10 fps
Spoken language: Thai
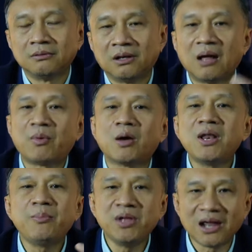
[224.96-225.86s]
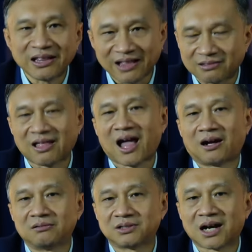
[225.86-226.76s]
แล้วมันก็ไม่ได้มีอะไรแตกต่าง
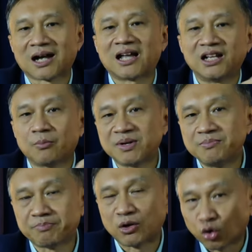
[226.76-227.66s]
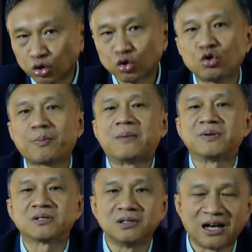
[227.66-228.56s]
จากการที่เราปเป็นคนทั่วไปไป
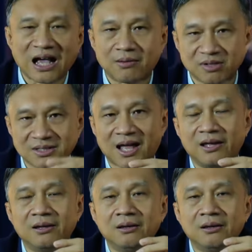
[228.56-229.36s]
ซื้อนาฬิกามาใส่